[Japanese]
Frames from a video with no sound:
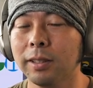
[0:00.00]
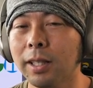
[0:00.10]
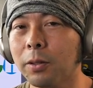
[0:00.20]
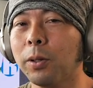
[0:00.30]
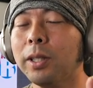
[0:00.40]

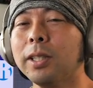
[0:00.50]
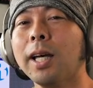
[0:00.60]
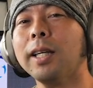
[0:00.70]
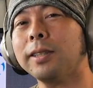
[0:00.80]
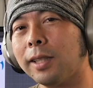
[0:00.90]
で、これに
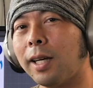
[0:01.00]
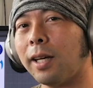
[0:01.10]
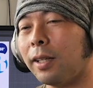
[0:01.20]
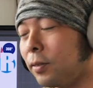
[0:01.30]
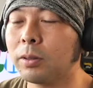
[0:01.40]
対し
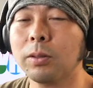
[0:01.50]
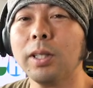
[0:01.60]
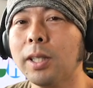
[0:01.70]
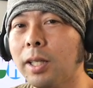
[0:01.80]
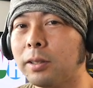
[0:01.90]
て、そ
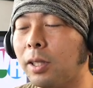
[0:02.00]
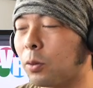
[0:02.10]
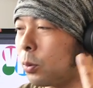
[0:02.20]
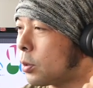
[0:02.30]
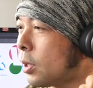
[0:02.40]
れに対して、
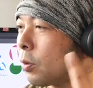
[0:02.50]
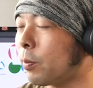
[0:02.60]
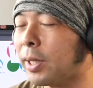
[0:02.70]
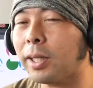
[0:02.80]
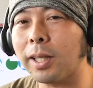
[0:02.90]
こっちだと
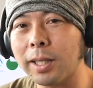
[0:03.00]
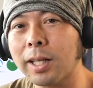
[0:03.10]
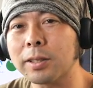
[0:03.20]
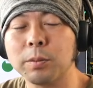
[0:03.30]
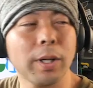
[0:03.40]
まだね、
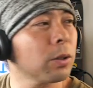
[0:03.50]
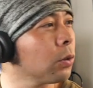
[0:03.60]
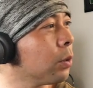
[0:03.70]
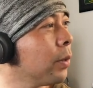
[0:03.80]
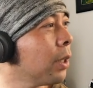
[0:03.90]
なんか
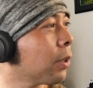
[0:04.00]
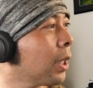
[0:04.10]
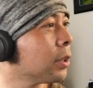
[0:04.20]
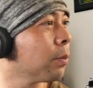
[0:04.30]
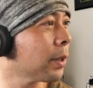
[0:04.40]
スマートに見える
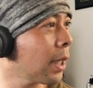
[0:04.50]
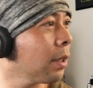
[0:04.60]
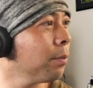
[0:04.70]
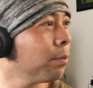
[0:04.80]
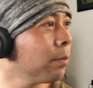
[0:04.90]
感じしませ
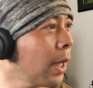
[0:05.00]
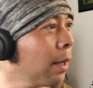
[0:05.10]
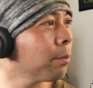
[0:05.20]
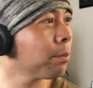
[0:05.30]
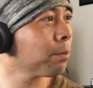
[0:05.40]
んね。